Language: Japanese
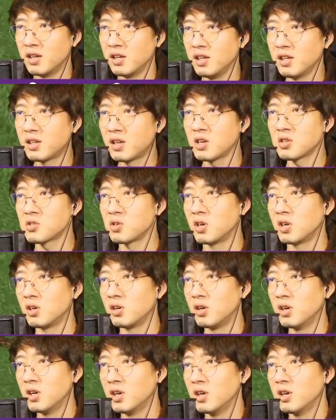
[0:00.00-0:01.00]
一箇
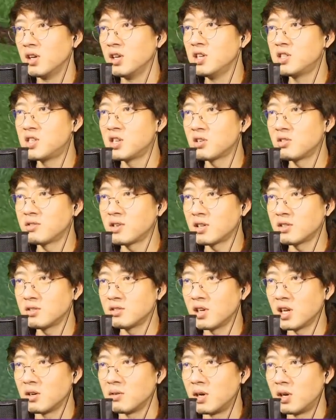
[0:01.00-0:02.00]
所、一区画
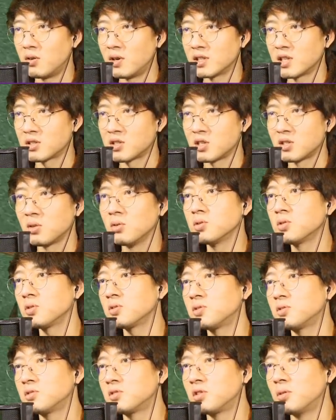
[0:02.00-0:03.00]
ぐらいは私、装飾
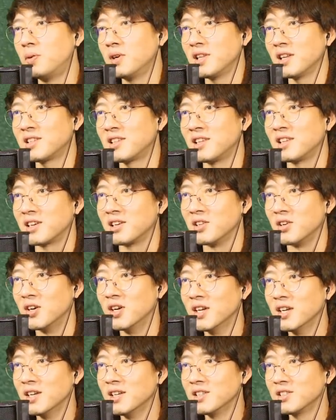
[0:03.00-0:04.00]
するつもりだったんだけど、
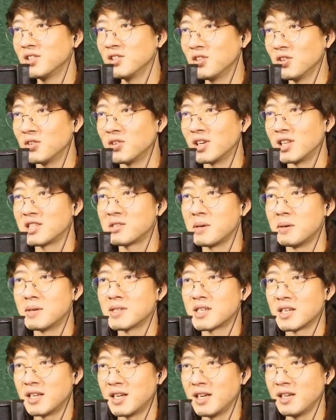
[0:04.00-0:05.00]
ちょっと遅れてしまい
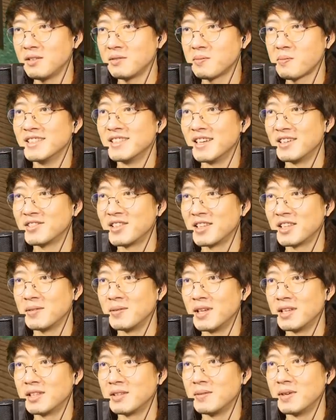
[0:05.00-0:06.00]
ましたね。さあ、再
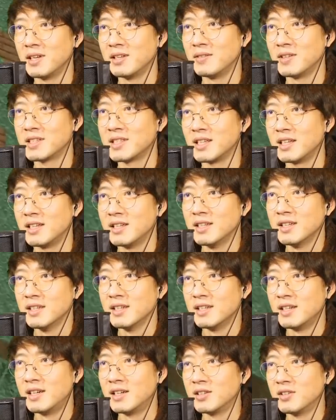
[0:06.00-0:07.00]
びやってまいりました。
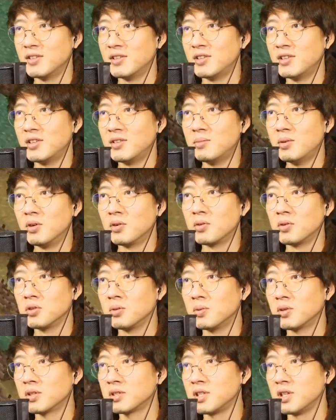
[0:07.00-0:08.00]
もう子
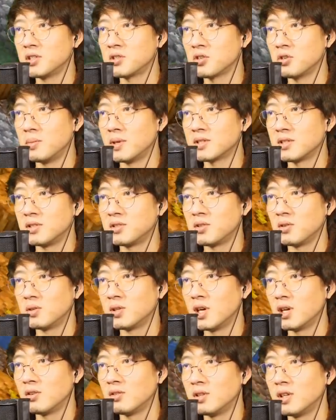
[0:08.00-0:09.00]
供の成長を待つ必要は
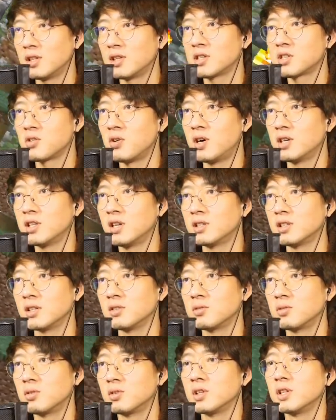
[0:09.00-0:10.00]
ないので、多少離れた
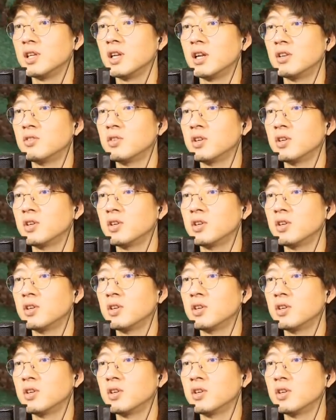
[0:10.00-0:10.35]
ところでね、あ